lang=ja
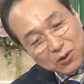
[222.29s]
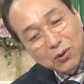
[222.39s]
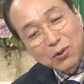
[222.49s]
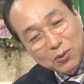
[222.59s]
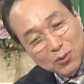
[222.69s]
あ
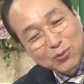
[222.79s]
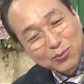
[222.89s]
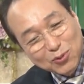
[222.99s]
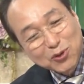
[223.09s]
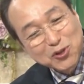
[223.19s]
あ
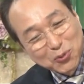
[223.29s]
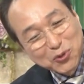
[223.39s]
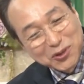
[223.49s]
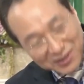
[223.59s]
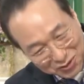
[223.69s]
大し
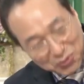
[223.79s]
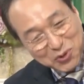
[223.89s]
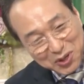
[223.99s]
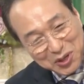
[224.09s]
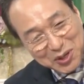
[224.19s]
たもんだなと
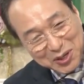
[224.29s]
思って。